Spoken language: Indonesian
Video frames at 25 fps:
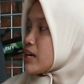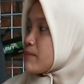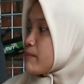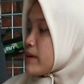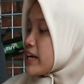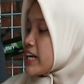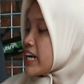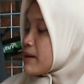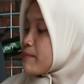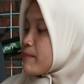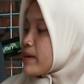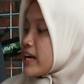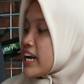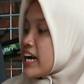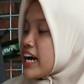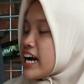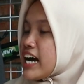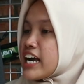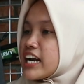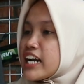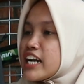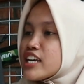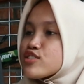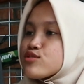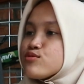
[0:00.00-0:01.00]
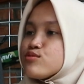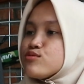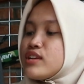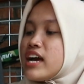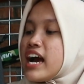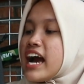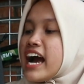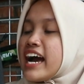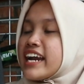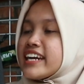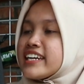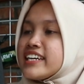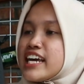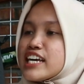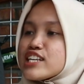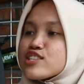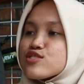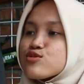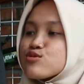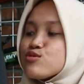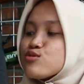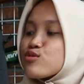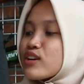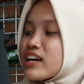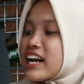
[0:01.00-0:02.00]
kemana-mana karena sudah ada
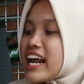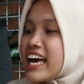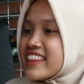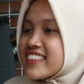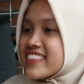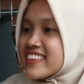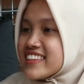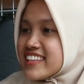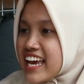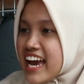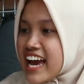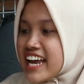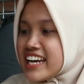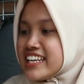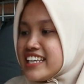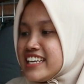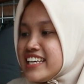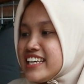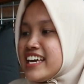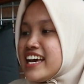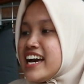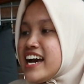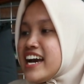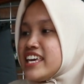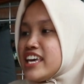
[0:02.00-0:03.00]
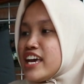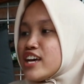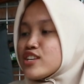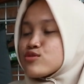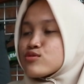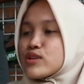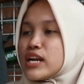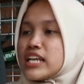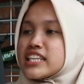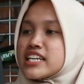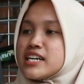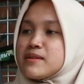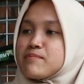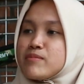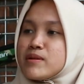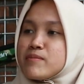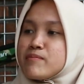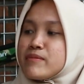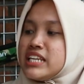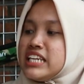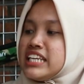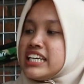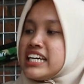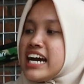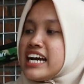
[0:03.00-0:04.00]
suratnya nih ya surat
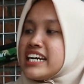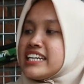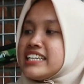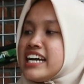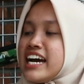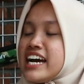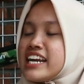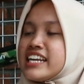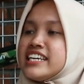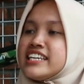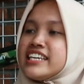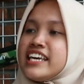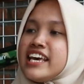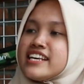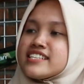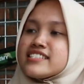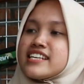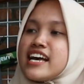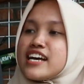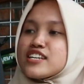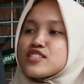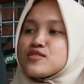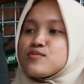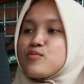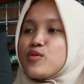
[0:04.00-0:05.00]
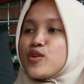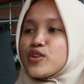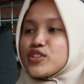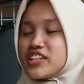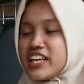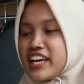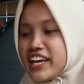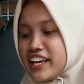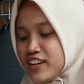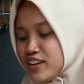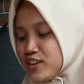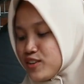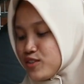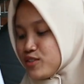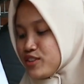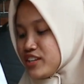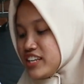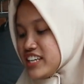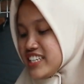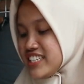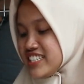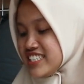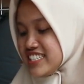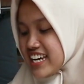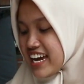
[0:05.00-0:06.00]
kepemilikan dari GSA Sport
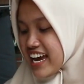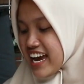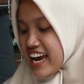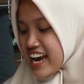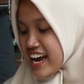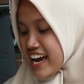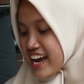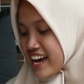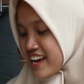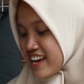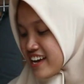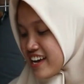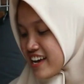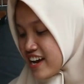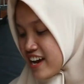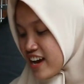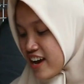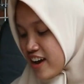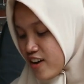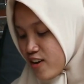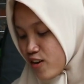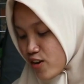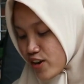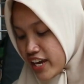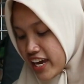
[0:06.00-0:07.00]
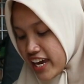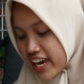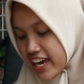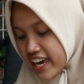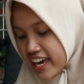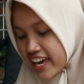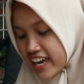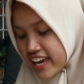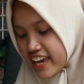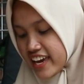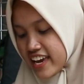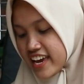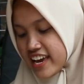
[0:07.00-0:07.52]
Indonesia. Oke,